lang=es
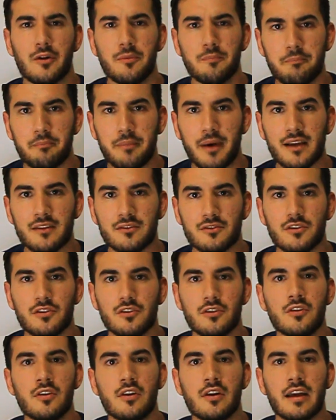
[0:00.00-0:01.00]

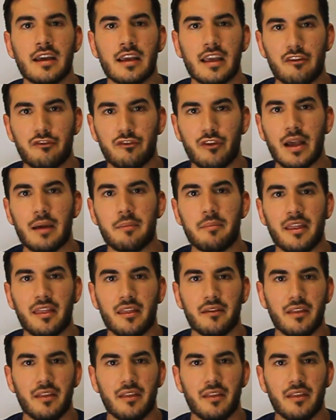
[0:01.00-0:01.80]
compacto que fue capaz de